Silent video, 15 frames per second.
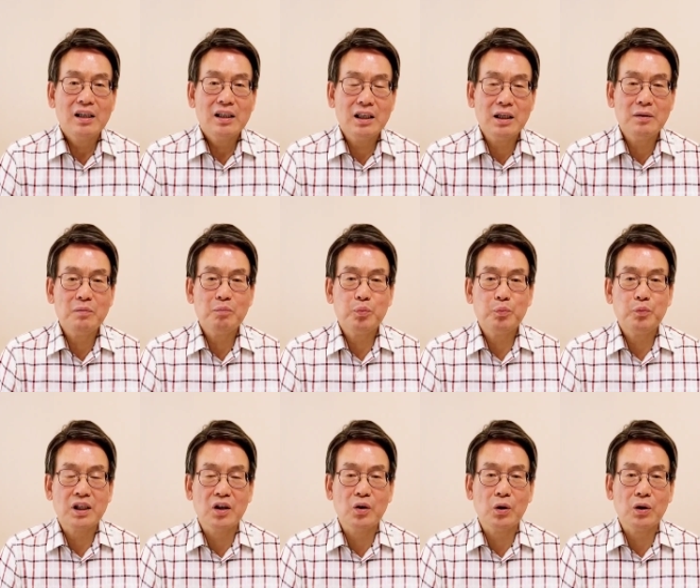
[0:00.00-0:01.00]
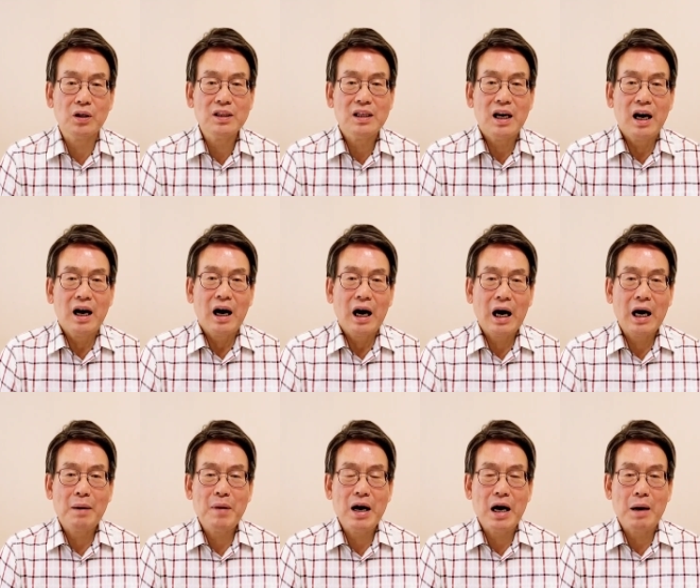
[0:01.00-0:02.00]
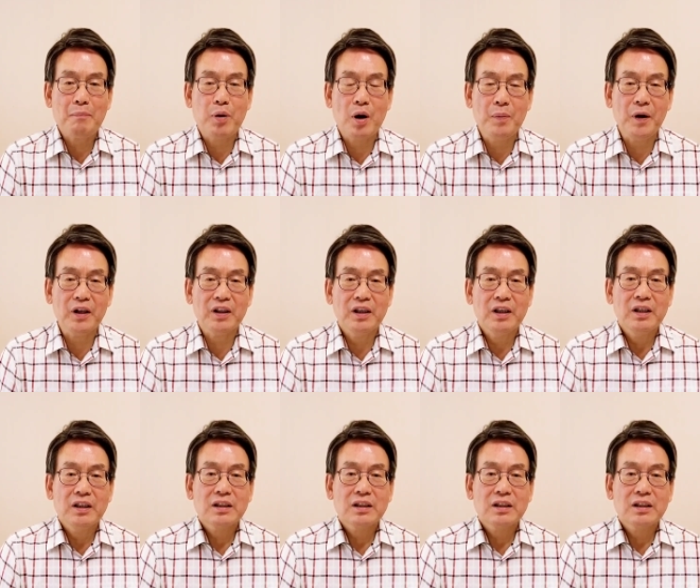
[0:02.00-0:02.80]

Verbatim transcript: 이런 경고는 아마 법원